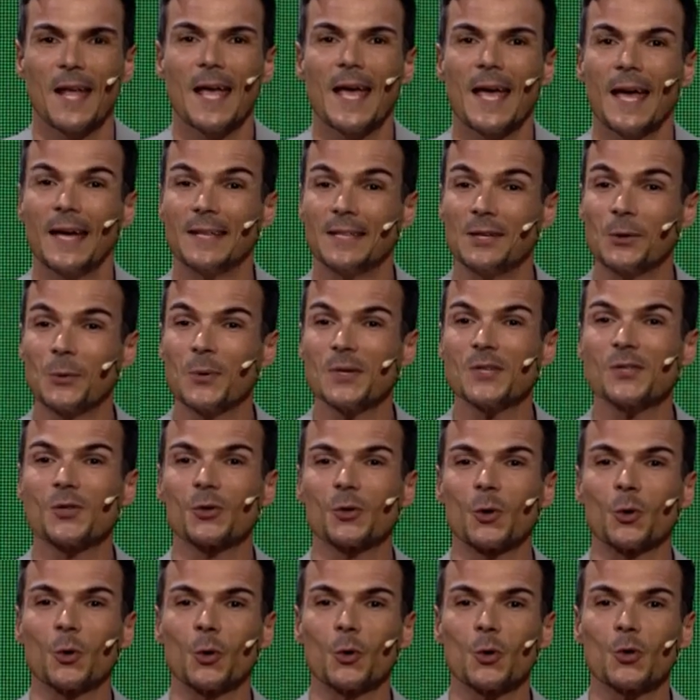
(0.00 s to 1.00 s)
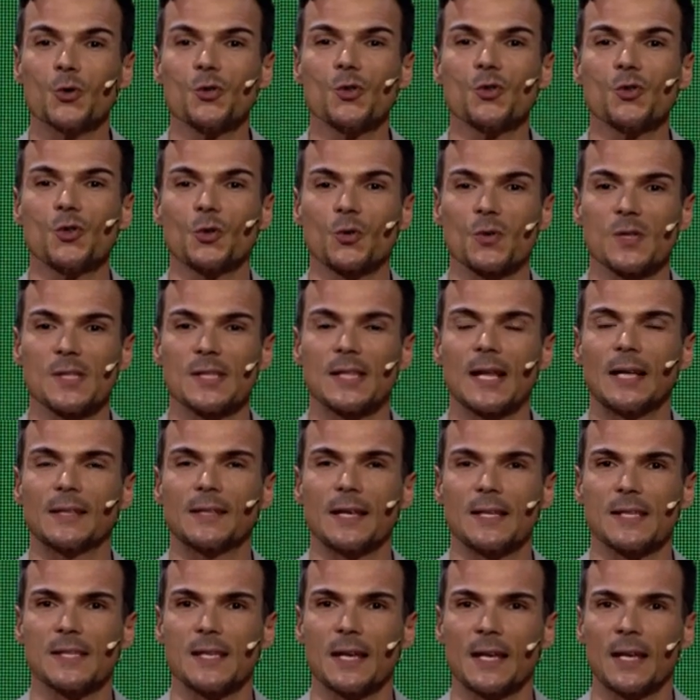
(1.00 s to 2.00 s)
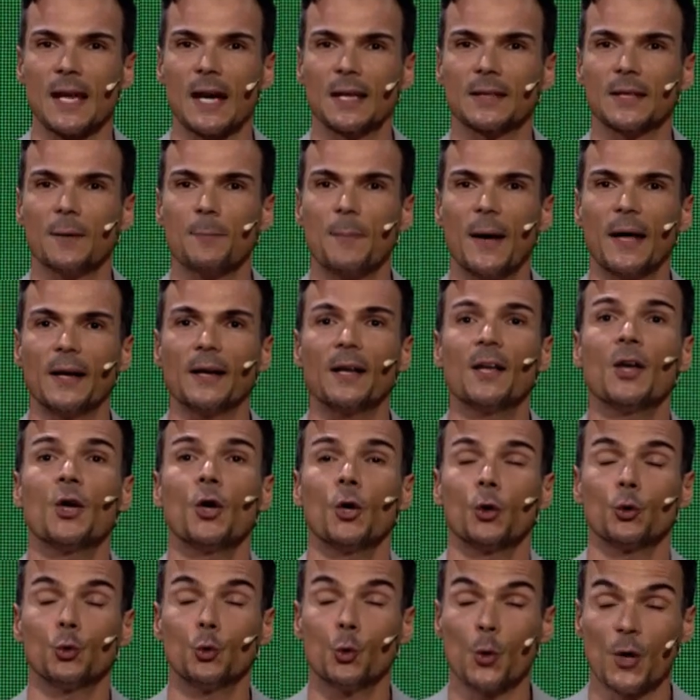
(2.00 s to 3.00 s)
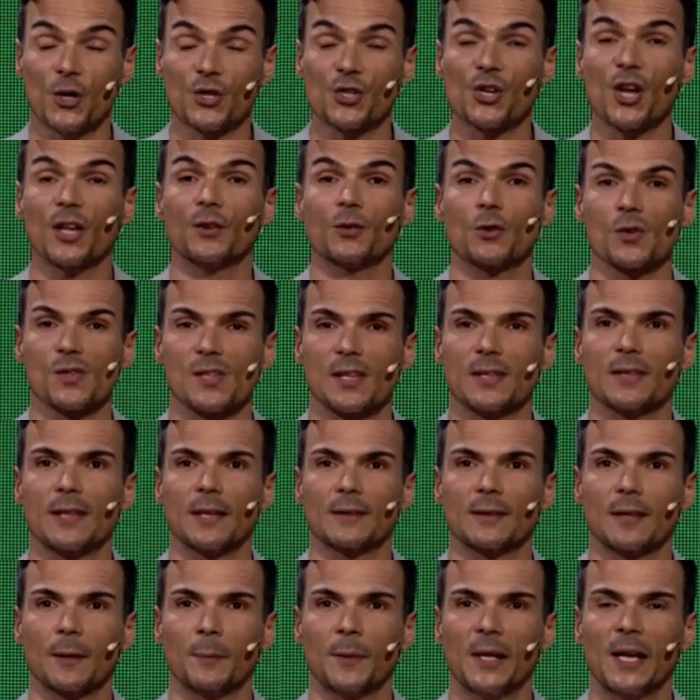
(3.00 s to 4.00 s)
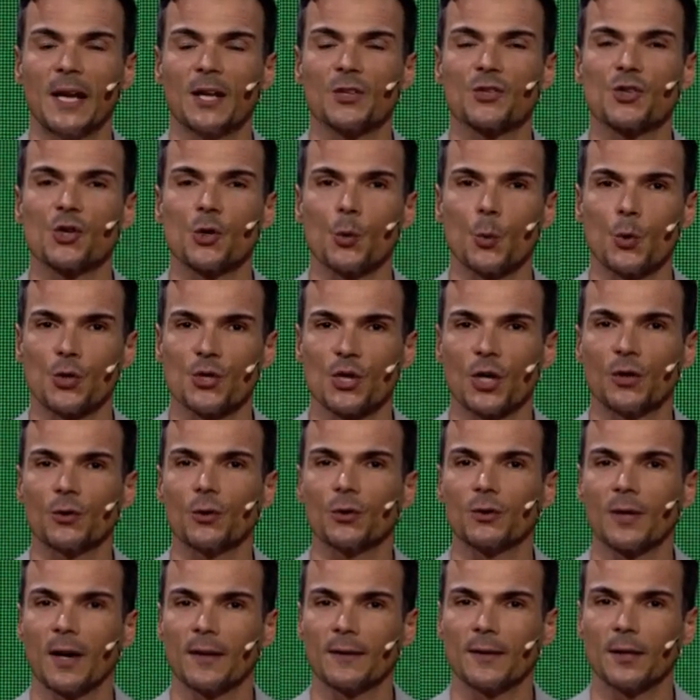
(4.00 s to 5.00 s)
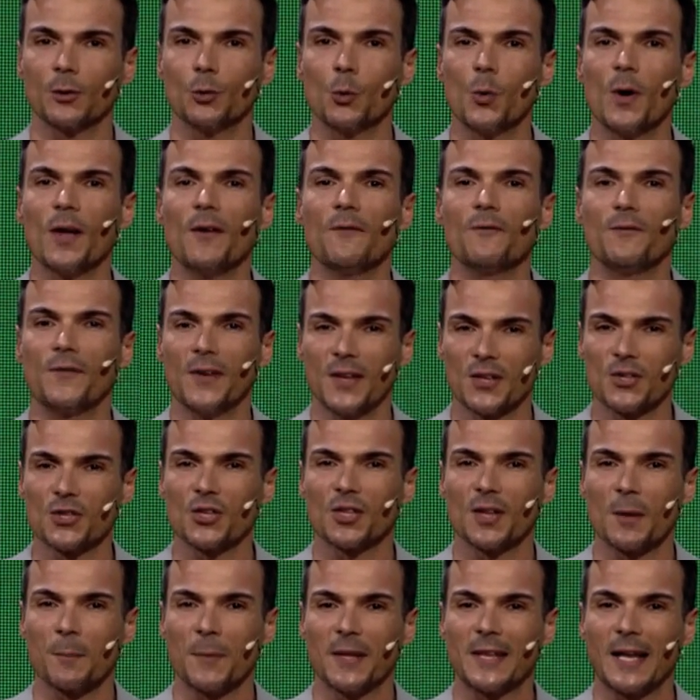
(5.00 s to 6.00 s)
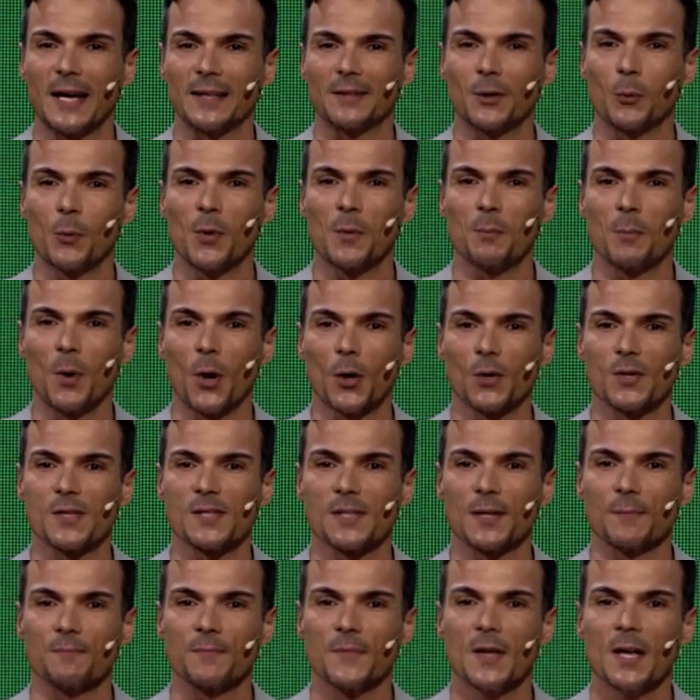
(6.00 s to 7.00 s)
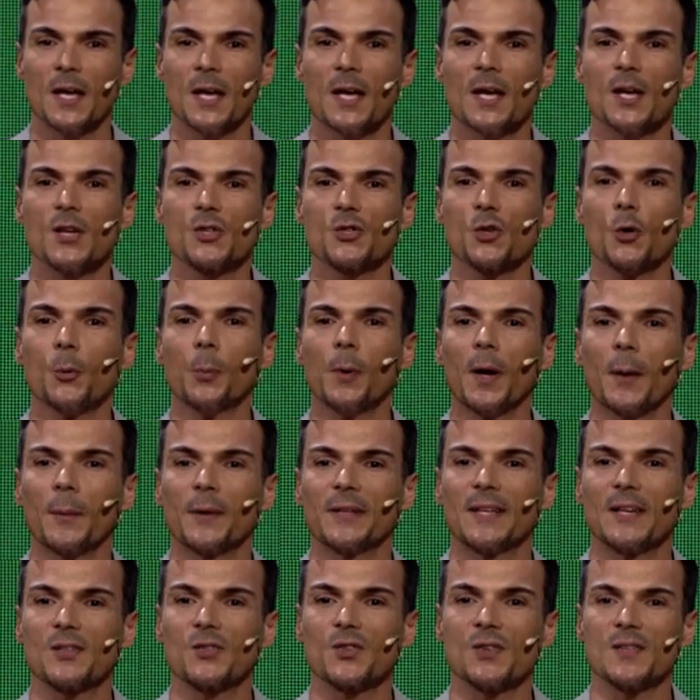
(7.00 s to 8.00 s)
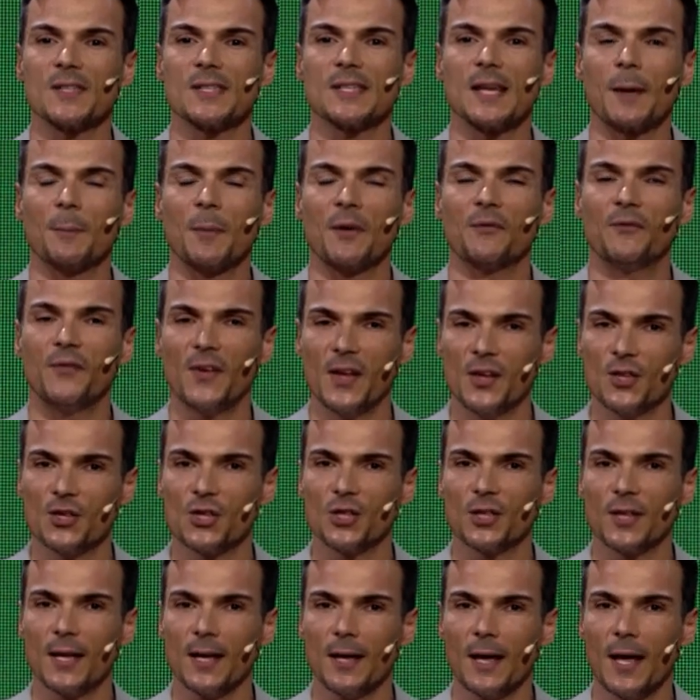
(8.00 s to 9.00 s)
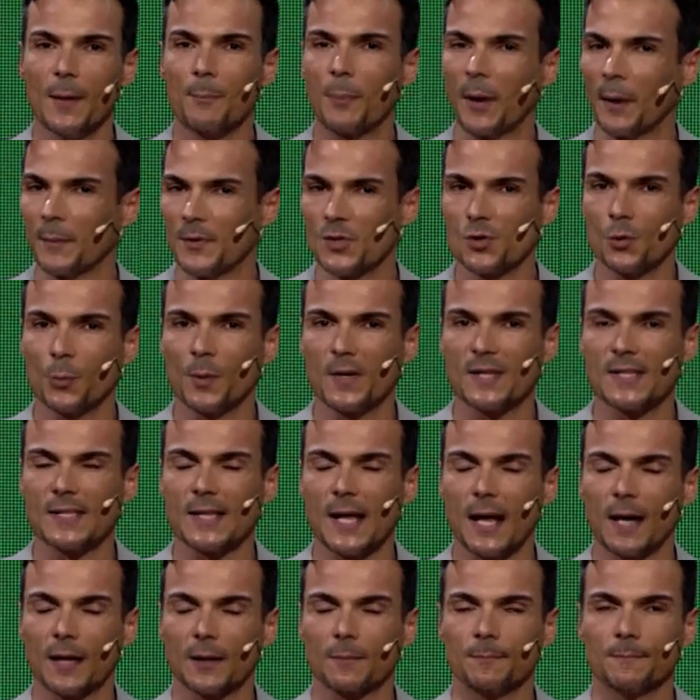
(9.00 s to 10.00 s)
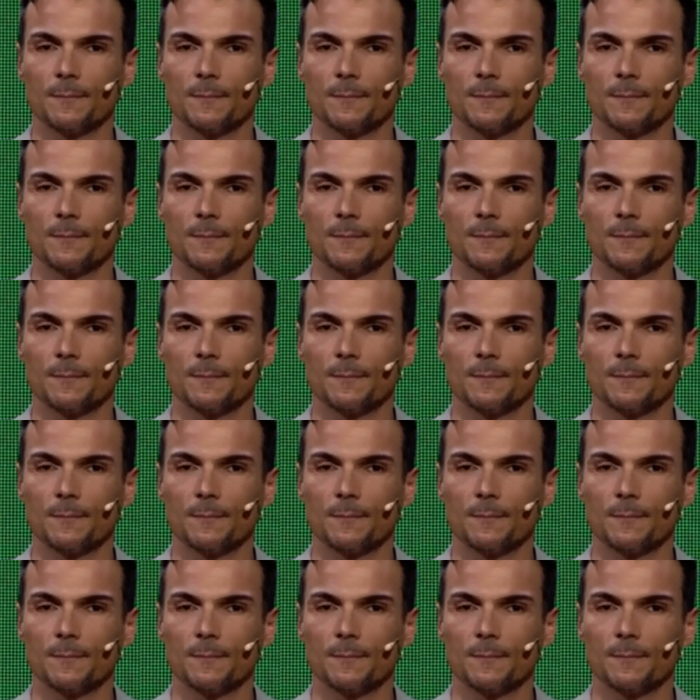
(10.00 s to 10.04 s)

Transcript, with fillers: Ed in questo concorso sono state assegnate ben 270.532 vincite immediate Winbox. Scopriamo adesso insieme vincite e premi superstar.